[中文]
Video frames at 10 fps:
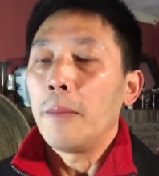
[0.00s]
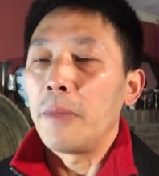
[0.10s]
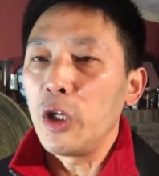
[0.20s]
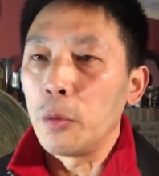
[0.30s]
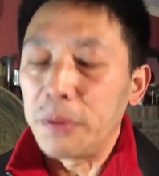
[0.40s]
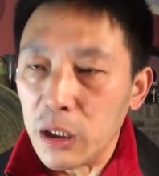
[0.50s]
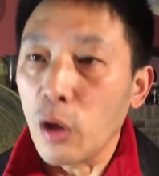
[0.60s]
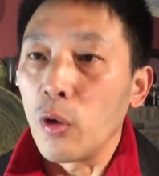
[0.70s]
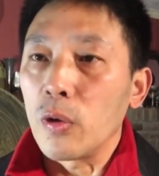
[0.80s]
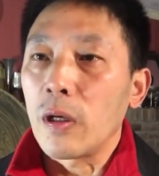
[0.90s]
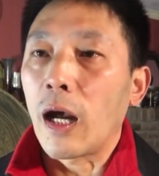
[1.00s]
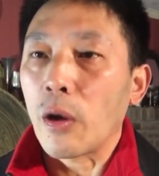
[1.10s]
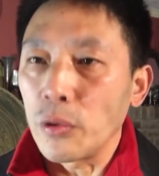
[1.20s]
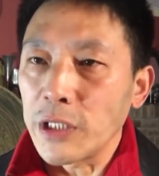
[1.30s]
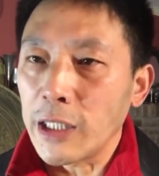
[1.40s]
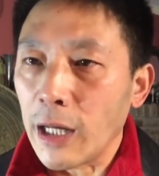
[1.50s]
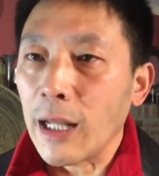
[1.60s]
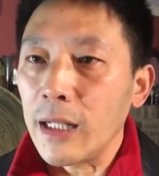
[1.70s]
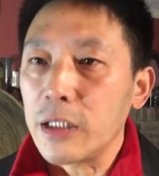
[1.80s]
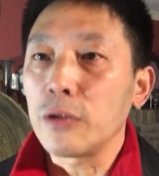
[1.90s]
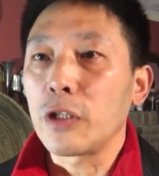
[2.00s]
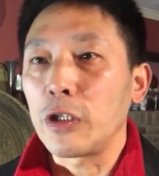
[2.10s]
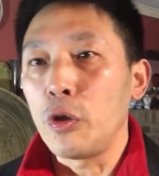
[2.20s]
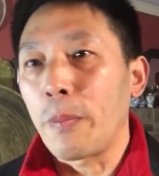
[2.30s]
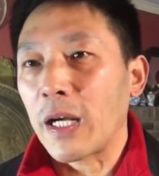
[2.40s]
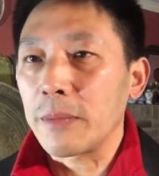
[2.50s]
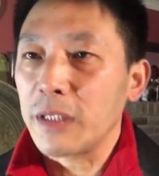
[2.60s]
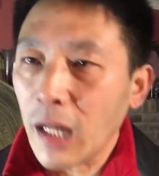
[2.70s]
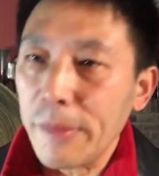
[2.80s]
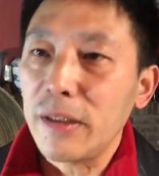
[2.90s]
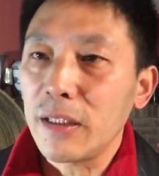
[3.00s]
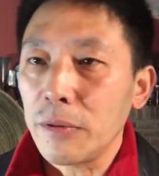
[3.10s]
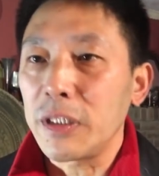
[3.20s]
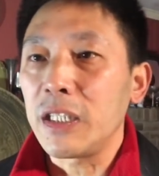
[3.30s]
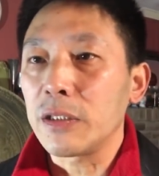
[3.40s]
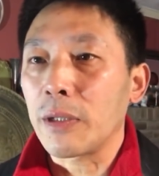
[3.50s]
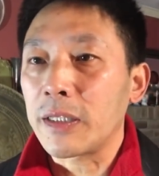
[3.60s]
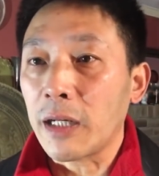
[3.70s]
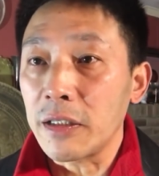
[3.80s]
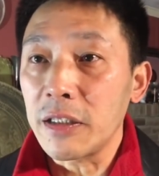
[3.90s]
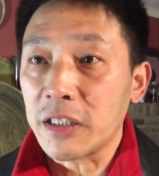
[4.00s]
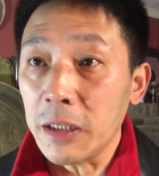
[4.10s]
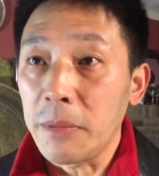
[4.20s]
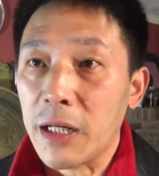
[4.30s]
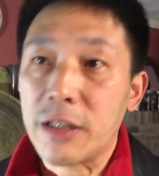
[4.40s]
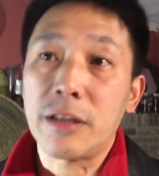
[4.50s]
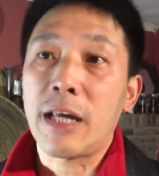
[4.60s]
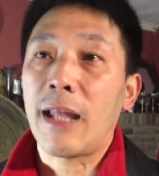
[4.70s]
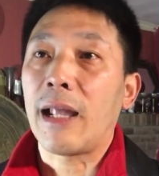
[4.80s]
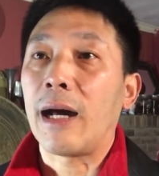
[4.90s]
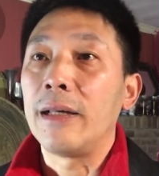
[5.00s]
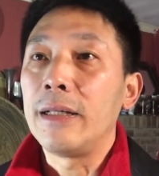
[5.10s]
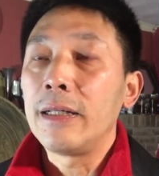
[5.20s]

没有批透啊。共产党来了之后呢，又把什么太平天国义和团当成正面事件了，